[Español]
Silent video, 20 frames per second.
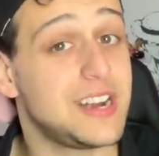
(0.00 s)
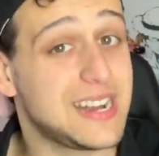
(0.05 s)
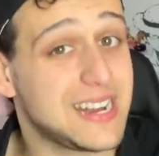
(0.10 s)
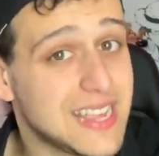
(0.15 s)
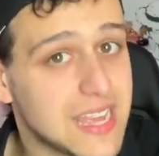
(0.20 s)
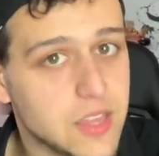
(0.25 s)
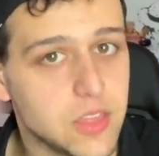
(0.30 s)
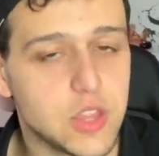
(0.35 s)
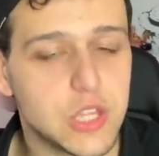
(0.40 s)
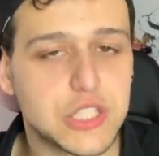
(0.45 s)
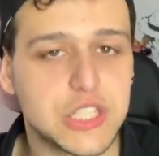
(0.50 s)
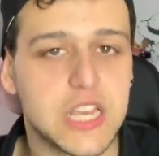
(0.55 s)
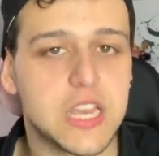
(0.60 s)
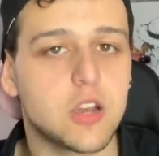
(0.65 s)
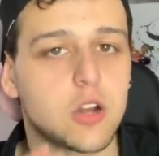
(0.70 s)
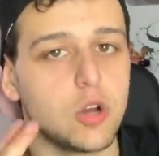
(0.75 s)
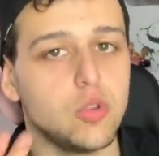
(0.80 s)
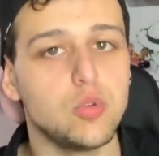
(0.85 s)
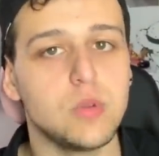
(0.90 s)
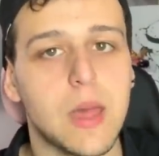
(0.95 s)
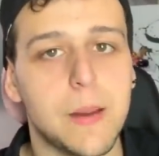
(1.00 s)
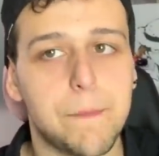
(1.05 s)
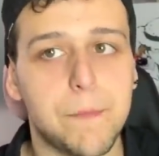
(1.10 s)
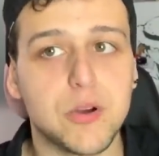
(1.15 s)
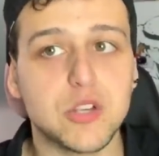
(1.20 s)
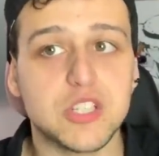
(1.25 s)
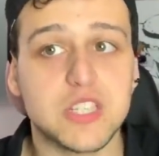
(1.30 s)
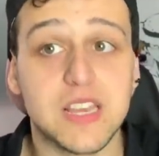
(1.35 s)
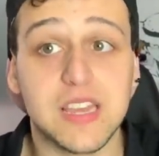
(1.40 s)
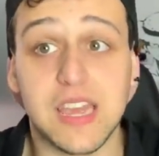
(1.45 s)
riéndose con una
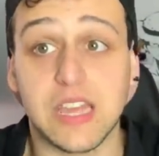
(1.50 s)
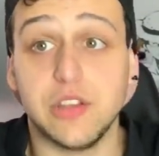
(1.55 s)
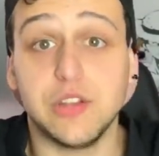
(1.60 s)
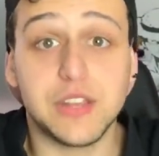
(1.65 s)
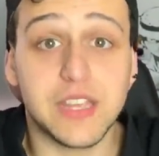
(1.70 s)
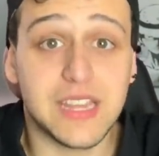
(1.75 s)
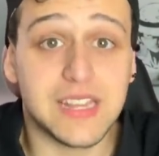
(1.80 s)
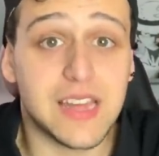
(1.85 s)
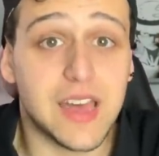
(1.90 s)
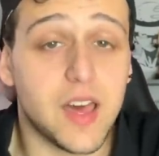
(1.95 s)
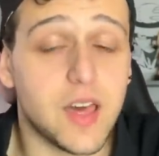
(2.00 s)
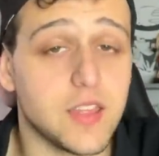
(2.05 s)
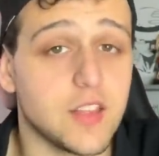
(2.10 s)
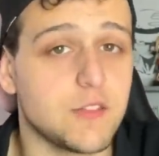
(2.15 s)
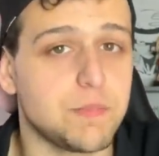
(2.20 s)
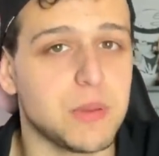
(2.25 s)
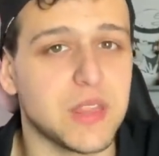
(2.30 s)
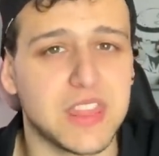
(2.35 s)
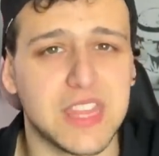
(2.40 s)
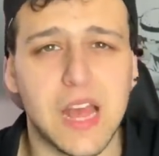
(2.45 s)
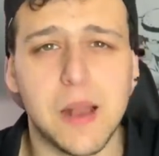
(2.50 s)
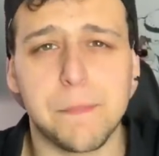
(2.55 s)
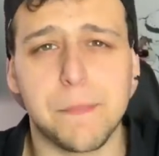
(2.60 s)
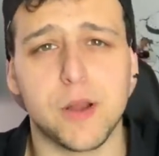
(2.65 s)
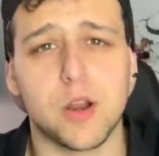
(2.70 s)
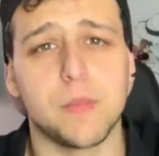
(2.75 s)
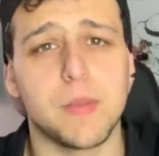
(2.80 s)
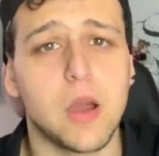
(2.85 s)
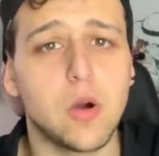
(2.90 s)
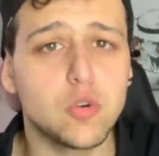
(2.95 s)
pose que no tiene nada de especial,
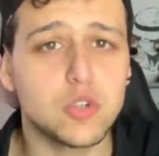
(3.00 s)
pero me